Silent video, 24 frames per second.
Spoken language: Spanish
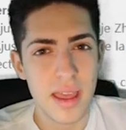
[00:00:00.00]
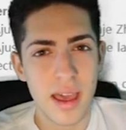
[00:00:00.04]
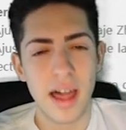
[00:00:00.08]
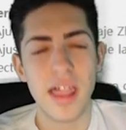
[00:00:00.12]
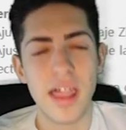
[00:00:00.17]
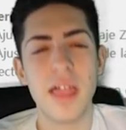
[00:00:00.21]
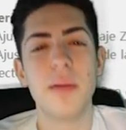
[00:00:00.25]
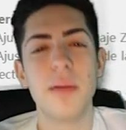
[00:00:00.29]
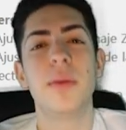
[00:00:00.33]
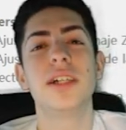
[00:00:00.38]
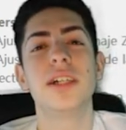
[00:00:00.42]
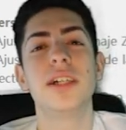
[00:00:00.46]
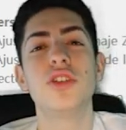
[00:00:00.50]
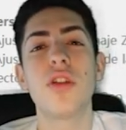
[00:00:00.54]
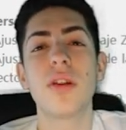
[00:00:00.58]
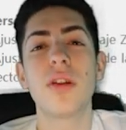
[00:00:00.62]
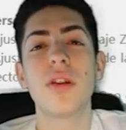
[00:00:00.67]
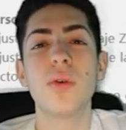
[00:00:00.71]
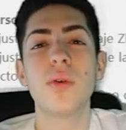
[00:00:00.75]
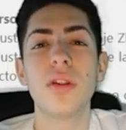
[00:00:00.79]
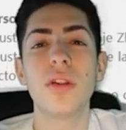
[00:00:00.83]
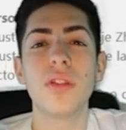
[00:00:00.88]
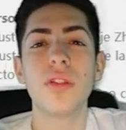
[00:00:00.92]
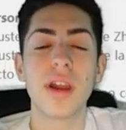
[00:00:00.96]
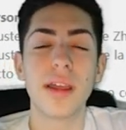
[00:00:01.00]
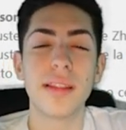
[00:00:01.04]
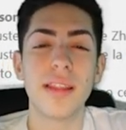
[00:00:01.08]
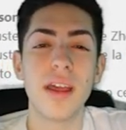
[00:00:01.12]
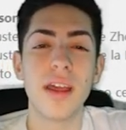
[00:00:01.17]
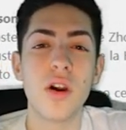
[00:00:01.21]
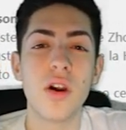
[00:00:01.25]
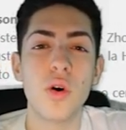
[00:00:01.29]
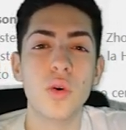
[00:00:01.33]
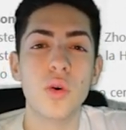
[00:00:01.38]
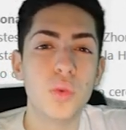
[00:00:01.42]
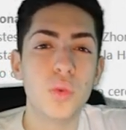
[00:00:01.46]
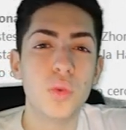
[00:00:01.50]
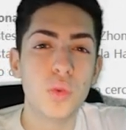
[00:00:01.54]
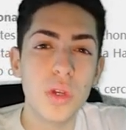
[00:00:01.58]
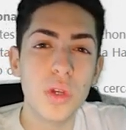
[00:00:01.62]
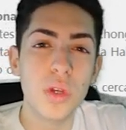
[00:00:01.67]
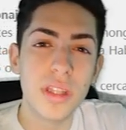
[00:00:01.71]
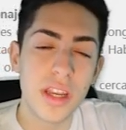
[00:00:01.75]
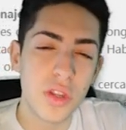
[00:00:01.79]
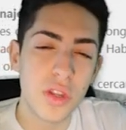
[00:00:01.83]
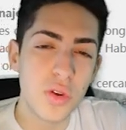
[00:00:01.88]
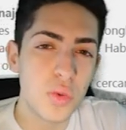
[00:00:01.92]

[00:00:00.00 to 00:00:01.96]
Además, os recuerdo que tengo un Twitter